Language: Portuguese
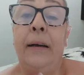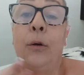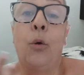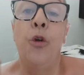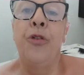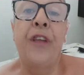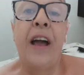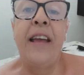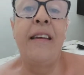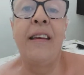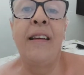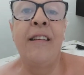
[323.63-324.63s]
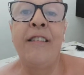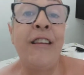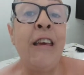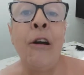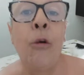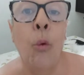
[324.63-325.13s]
contar em
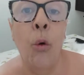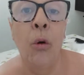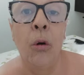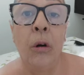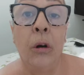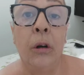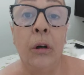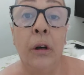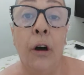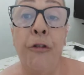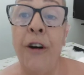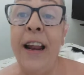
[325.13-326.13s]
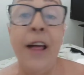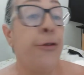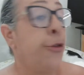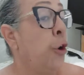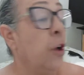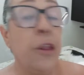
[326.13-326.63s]
5. Eu falei
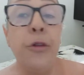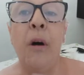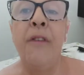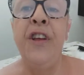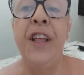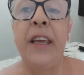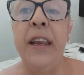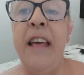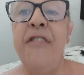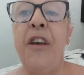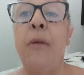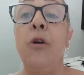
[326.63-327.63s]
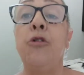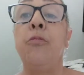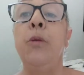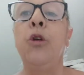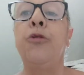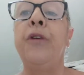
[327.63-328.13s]
toda a tua vida, que nem sei quantos
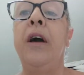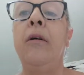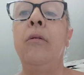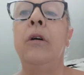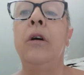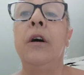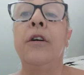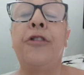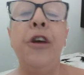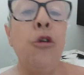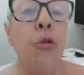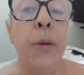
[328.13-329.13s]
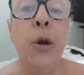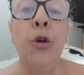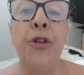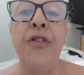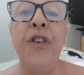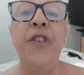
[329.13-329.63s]
minutos deu. 5
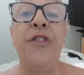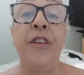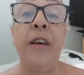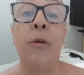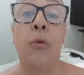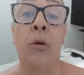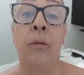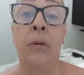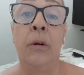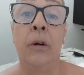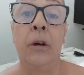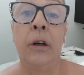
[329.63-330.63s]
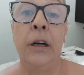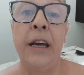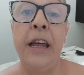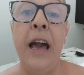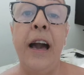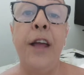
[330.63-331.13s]
minutos e 25.
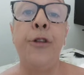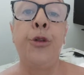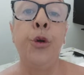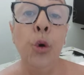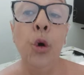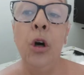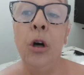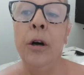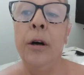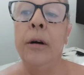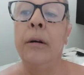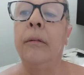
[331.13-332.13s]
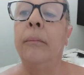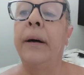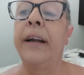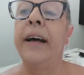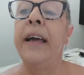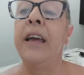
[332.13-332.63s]
E aí tu,
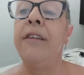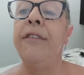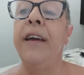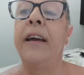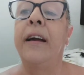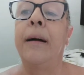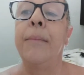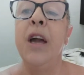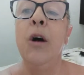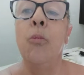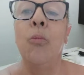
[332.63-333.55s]
para aí que vem, caminhão.